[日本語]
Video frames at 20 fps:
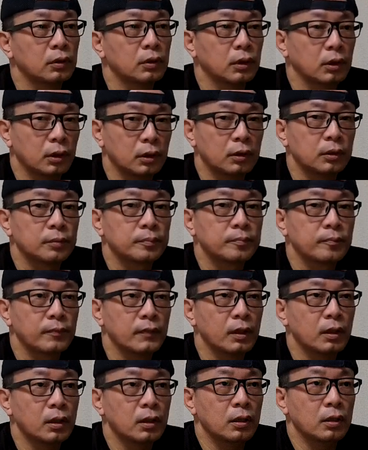はい
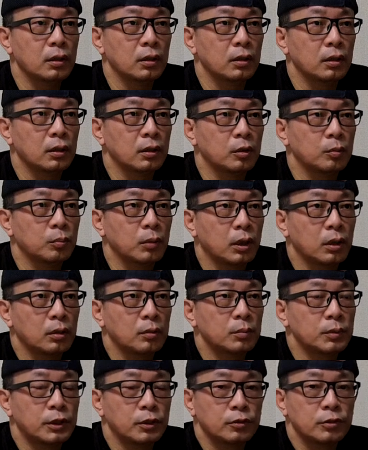えー、まあ、
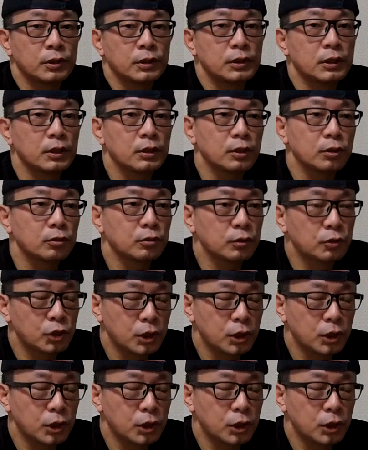見てくださってる